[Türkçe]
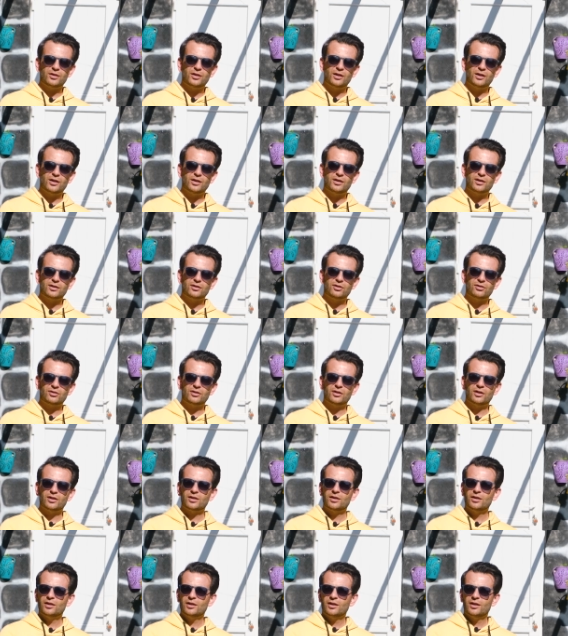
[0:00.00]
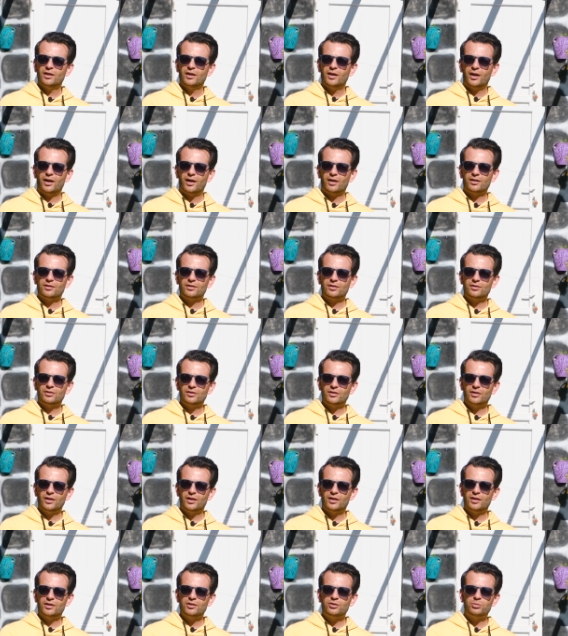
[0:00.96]
denedik işte artık
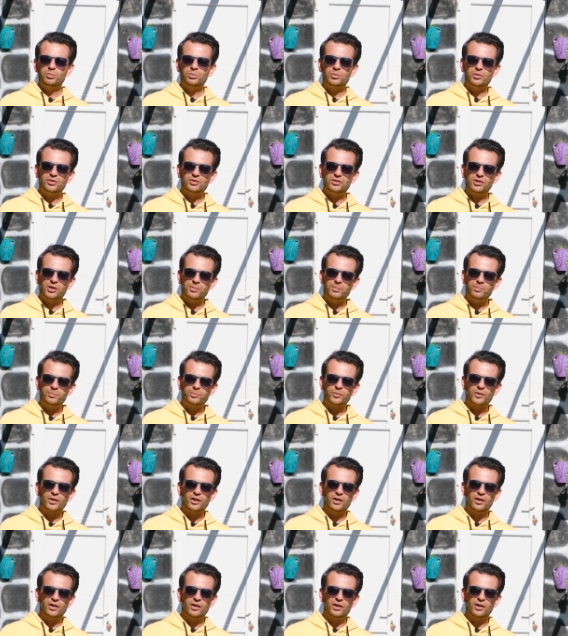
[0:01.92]
sigara içmeyeceğim,